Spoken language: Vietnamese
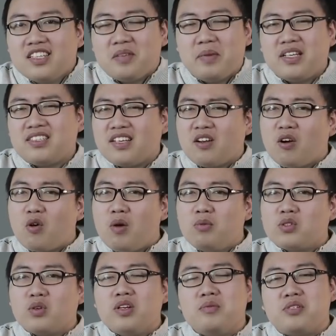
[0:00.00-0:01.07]
Thì mình sẽ nói qua
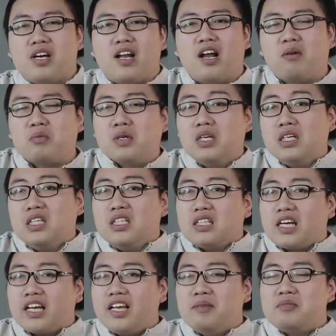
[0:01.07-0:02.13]
một số điểm chưa hài lòng
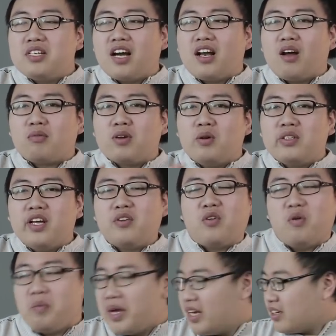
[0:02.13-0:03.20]
cái điểm chưa hài lòng đầu tiên
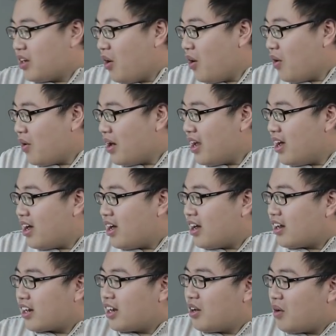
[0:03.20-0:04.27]
của mình đó
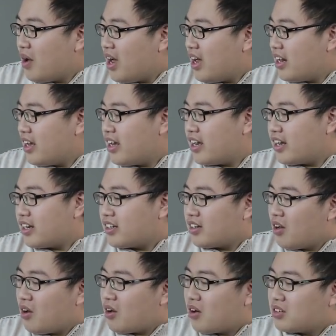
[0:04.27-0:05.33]
là cái loa này
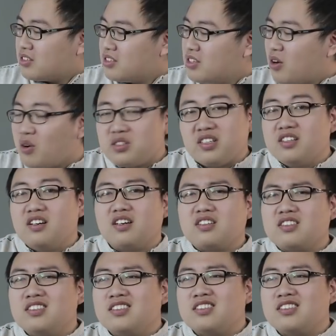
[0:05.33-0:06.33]
nó chưa có chất lượng